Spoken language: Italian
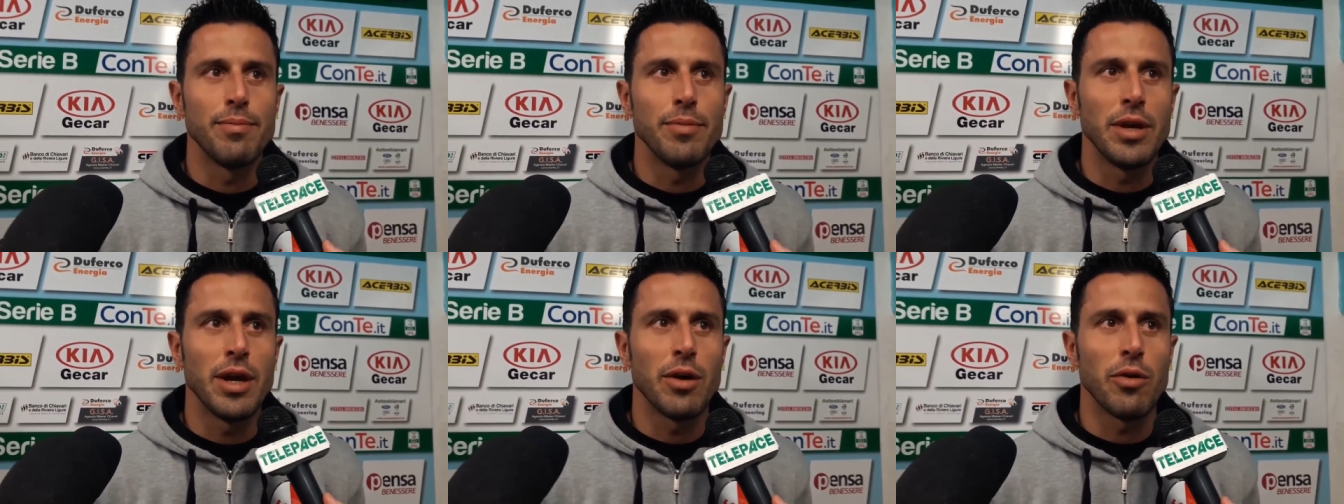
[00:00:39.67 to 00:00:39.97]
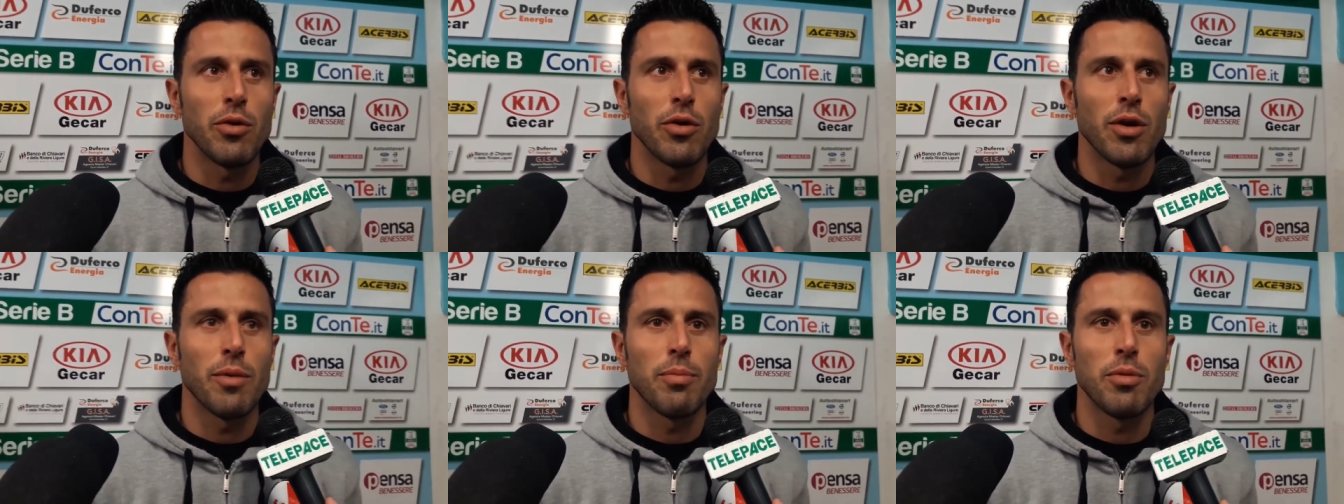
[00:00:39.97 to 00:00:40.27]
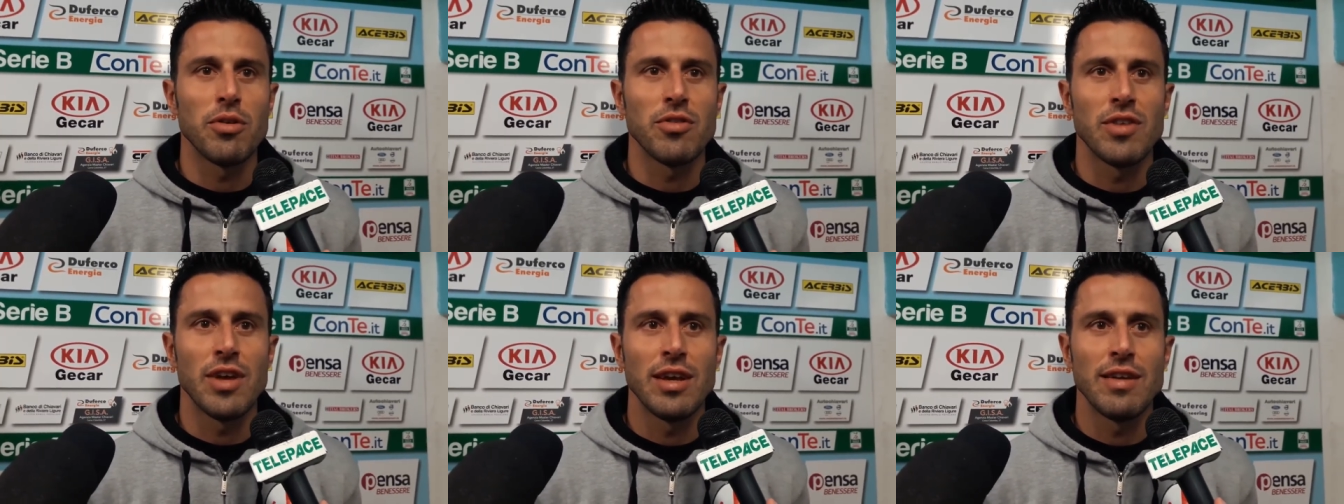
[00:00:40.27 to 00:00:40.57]
mi auguro che
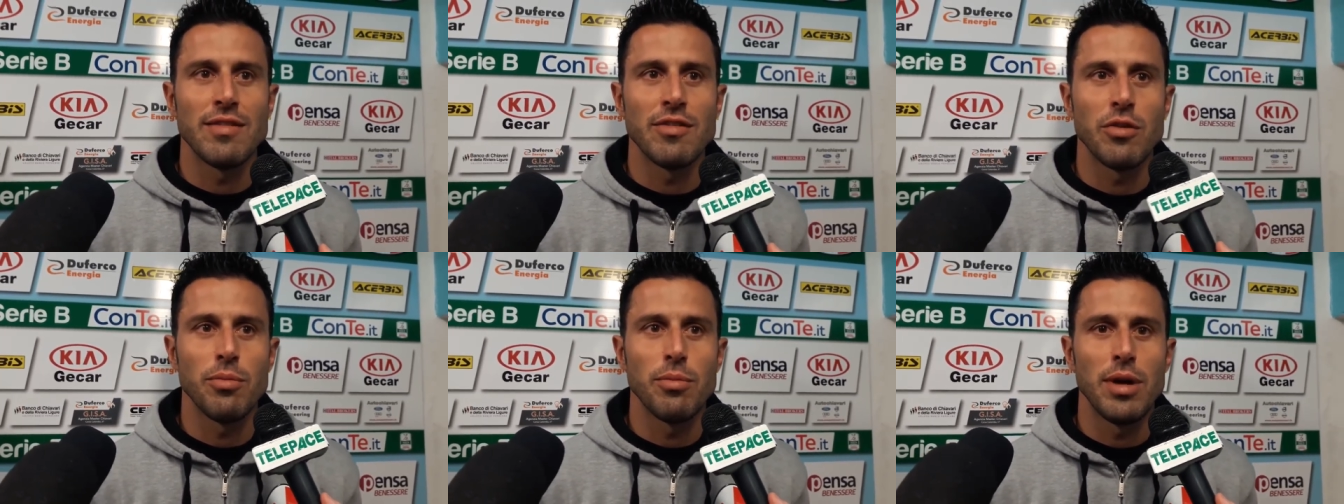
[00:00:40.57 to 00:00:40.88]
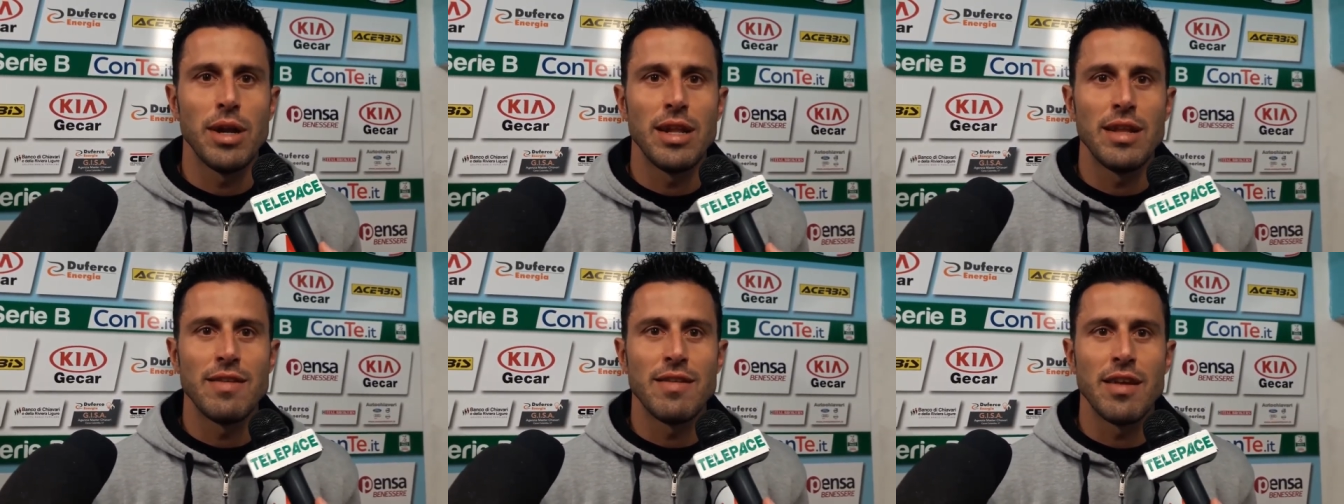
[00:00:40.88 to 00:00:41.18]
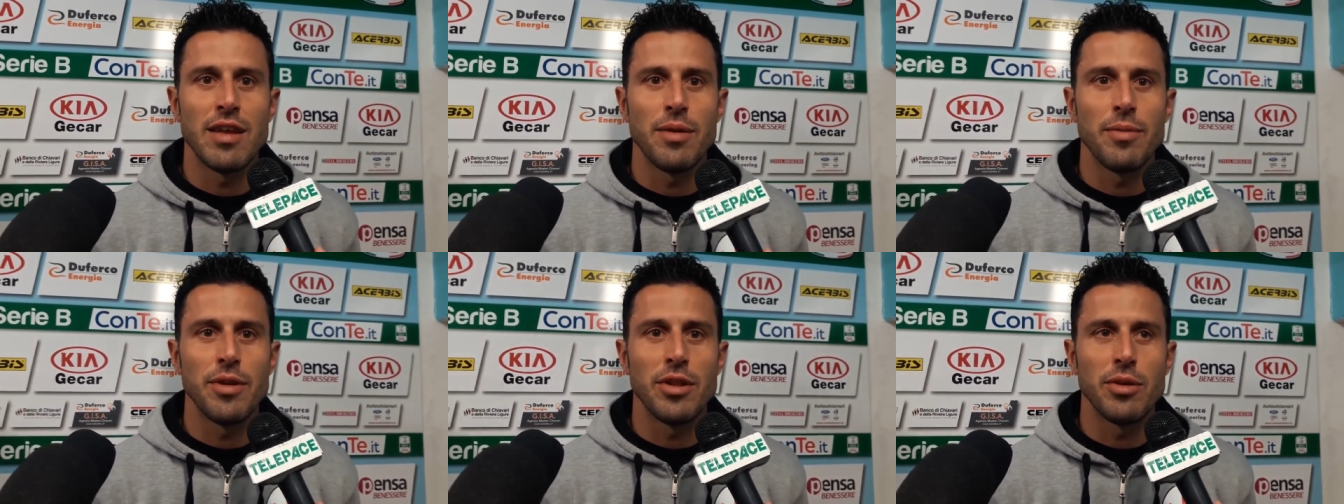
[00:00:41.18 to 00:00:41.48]
possa essere un bel
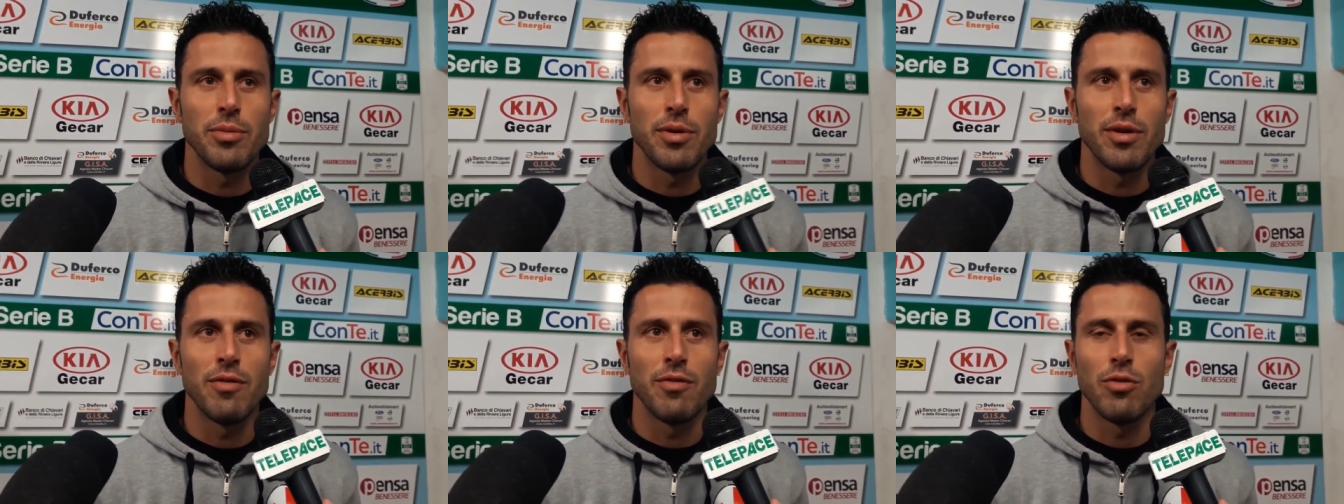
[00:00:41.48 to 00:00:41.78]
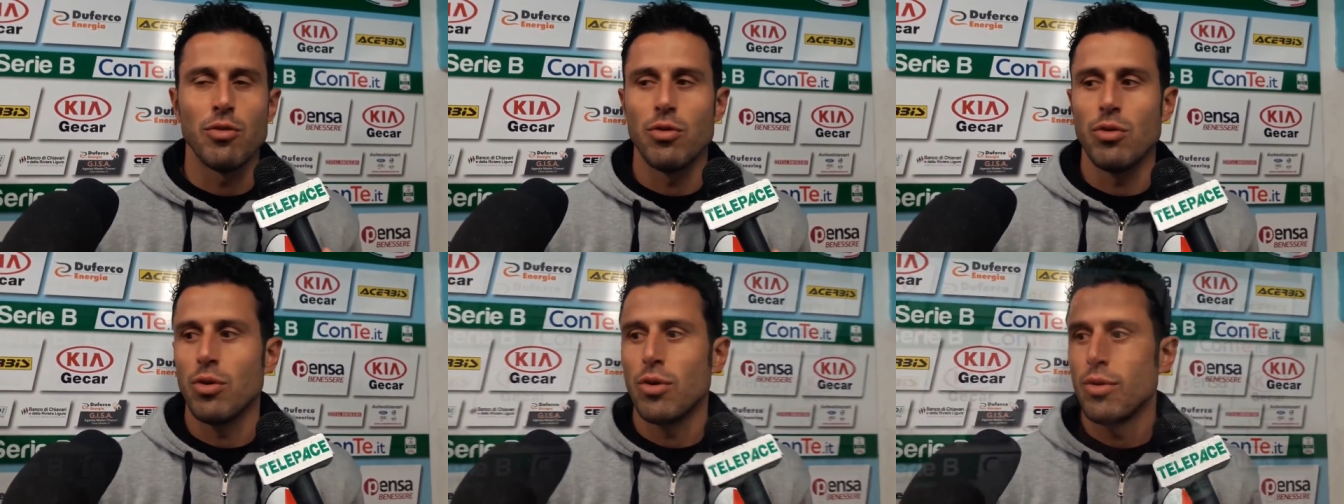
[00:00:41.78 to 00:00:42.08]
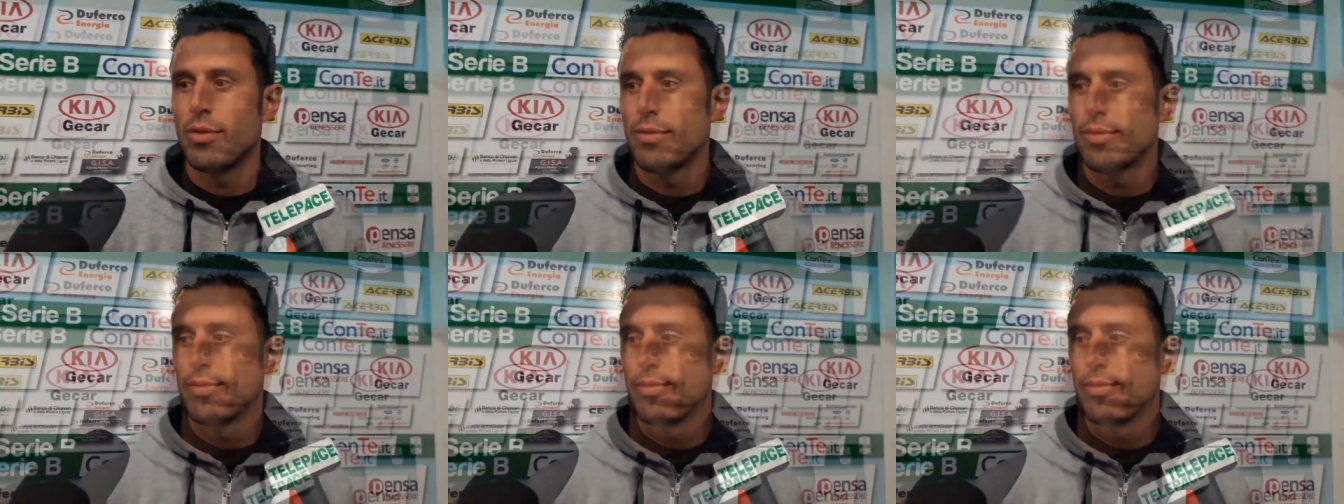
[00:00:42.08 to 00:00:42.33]
insegnamento per il futuro.